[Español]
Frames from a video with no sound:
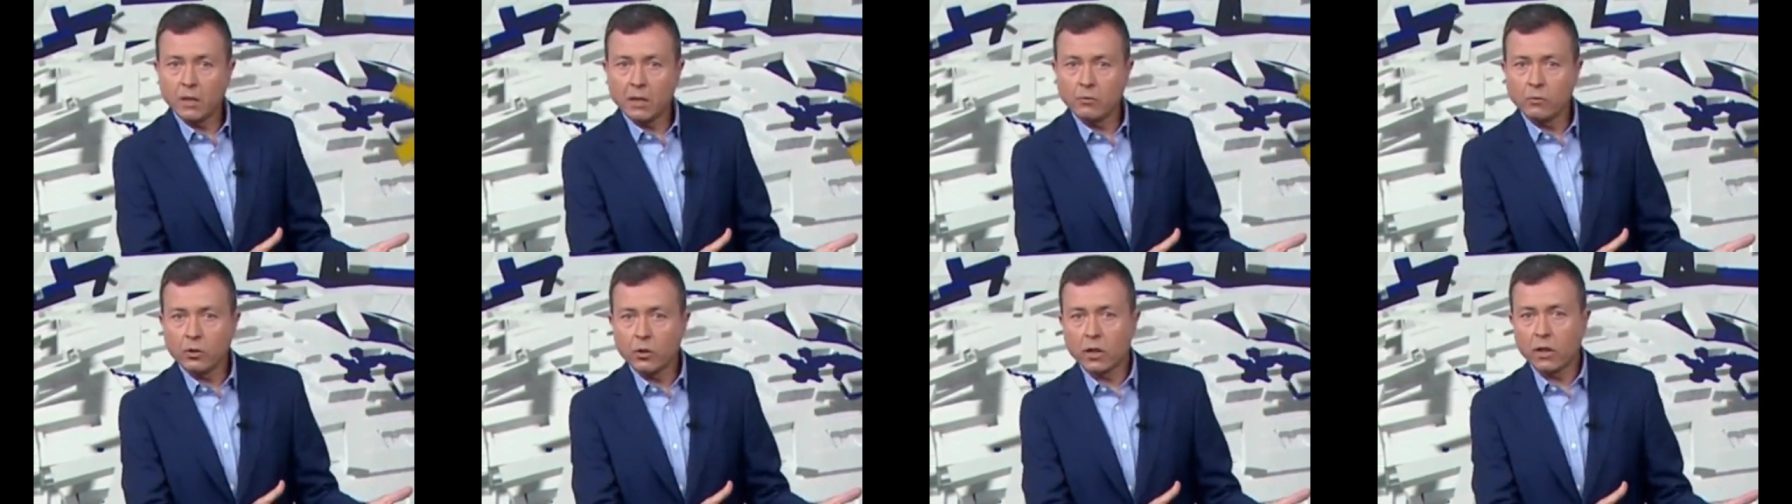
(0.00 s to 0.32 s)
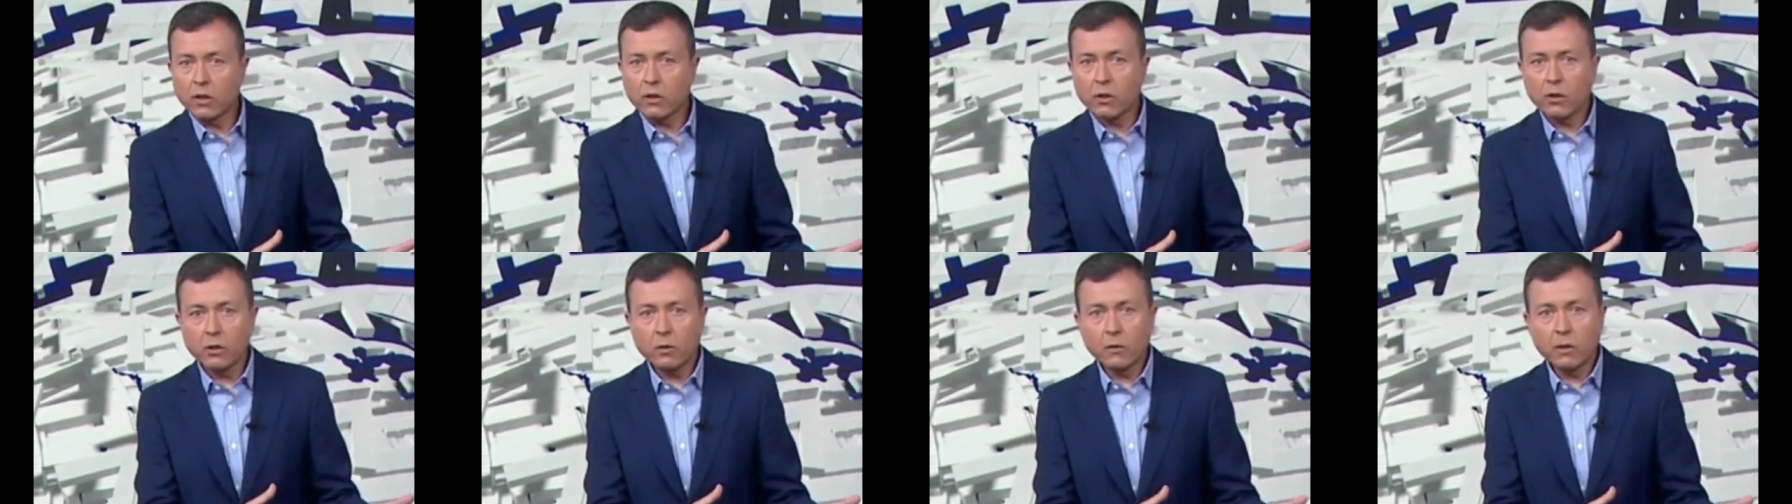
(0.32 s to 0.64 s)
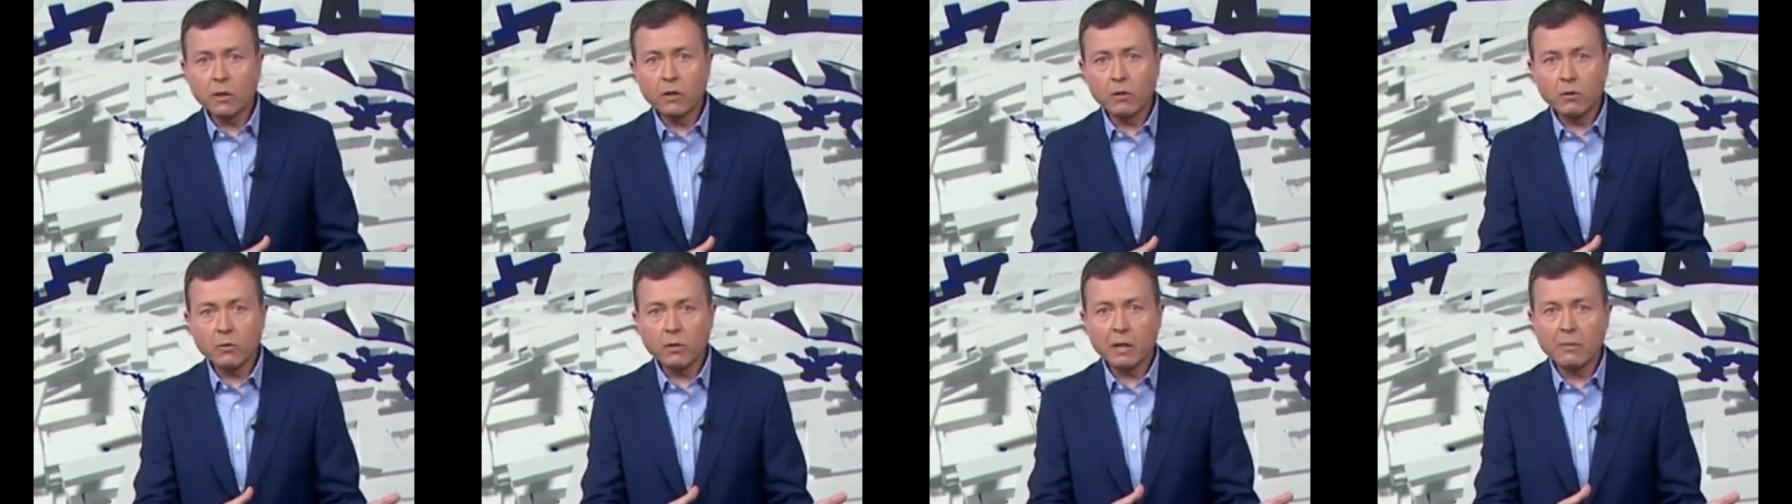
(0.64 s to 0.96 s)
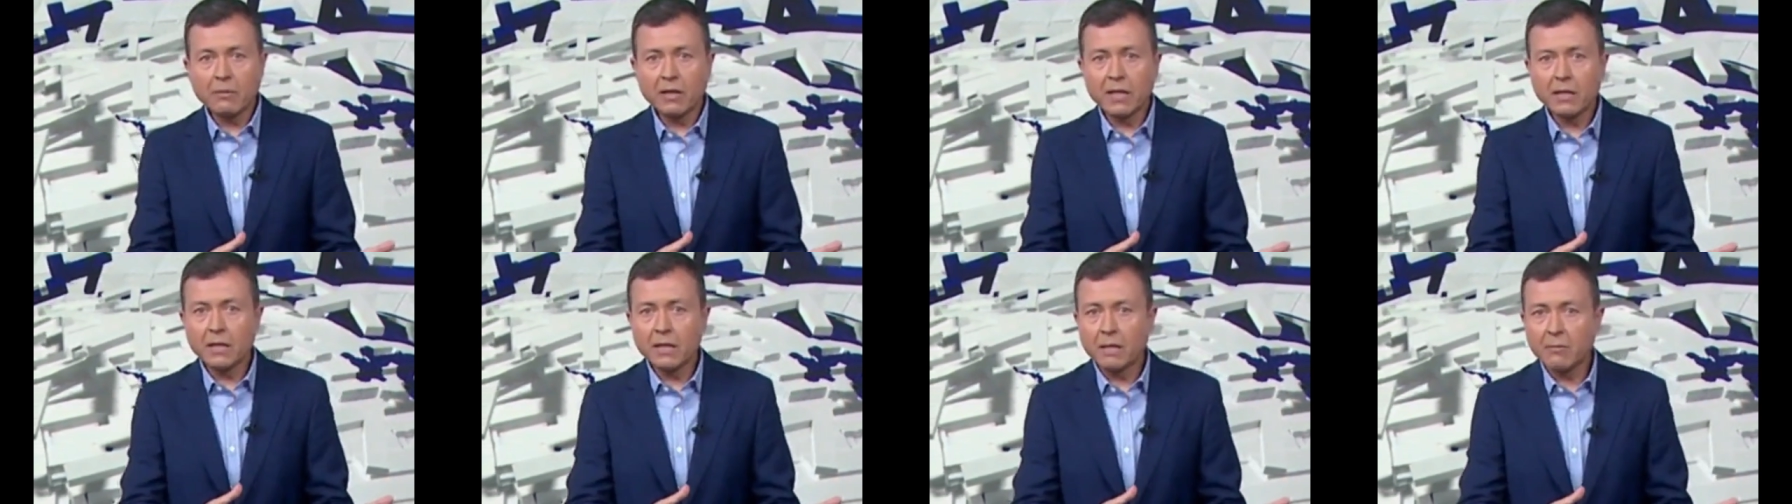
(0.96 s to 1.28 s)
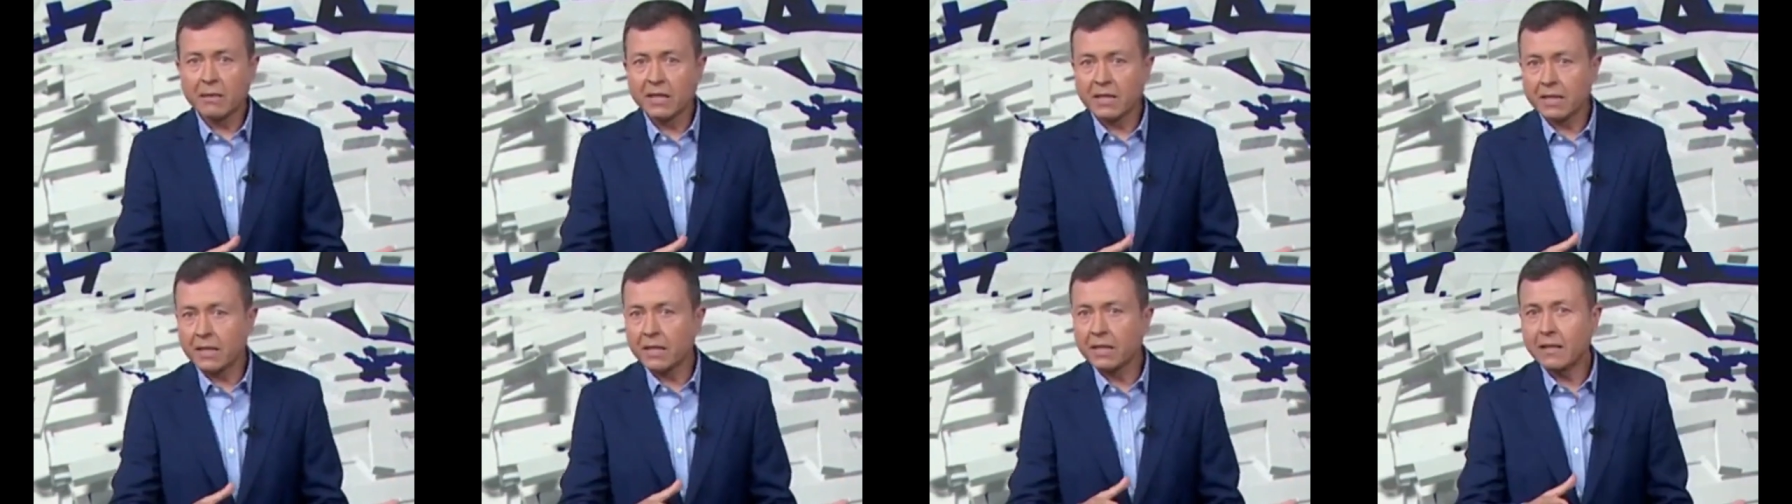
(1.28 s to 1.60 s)
una mujer joven con una
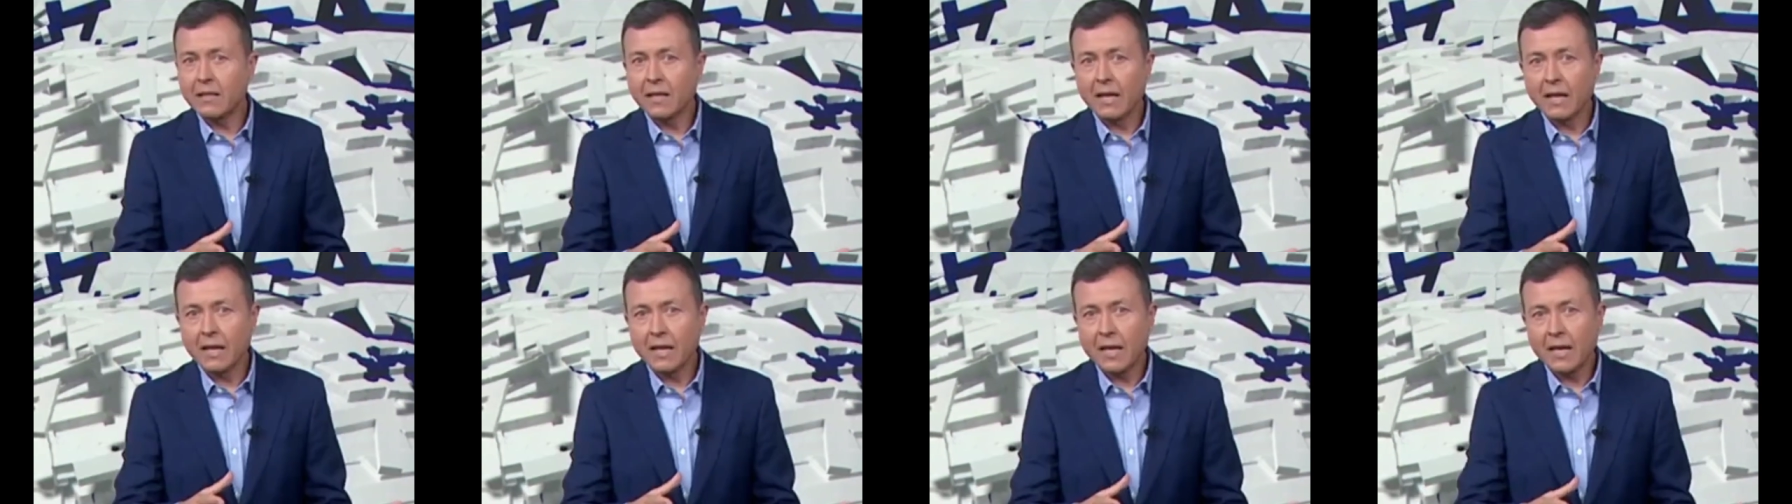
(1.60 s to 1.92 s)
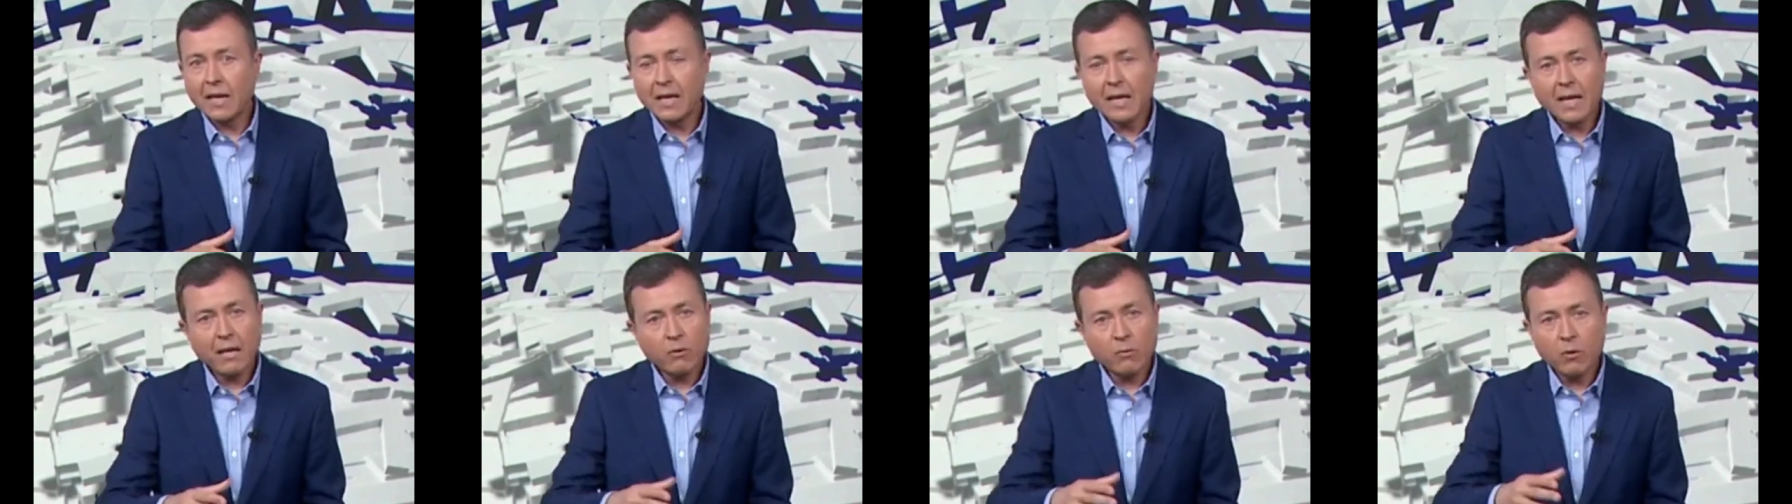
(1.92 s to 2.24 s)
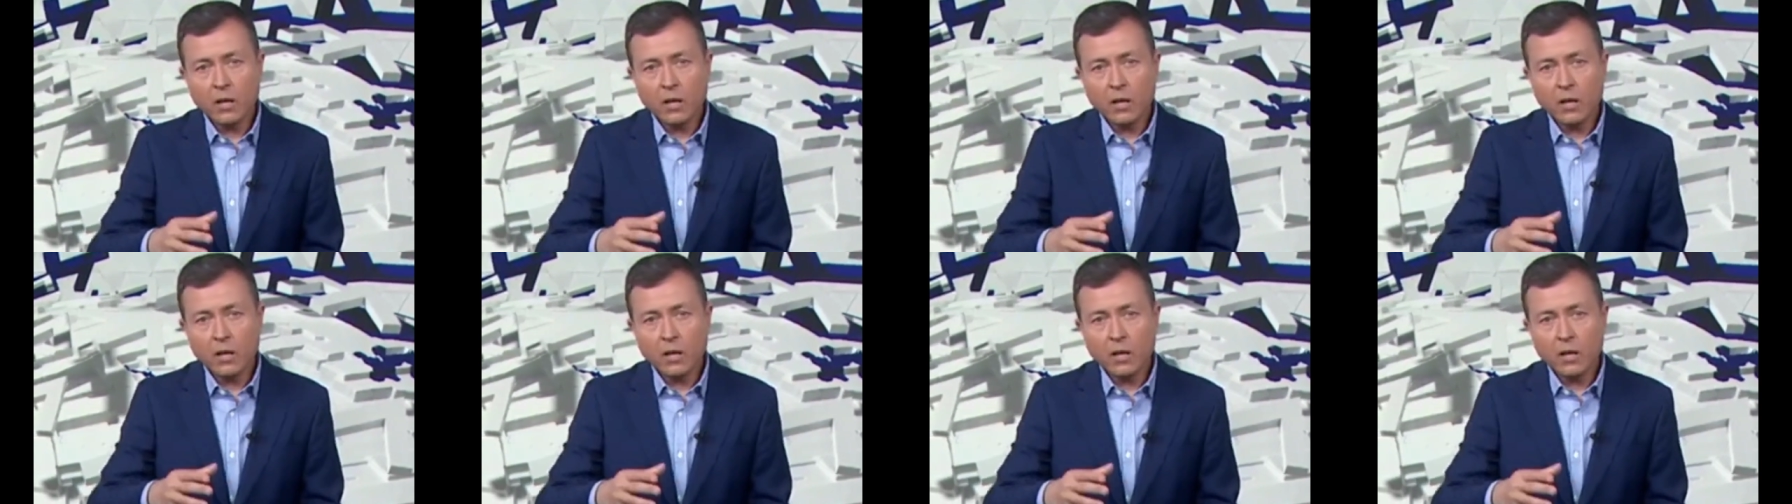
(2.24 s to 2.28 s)
maleta más grande que ella,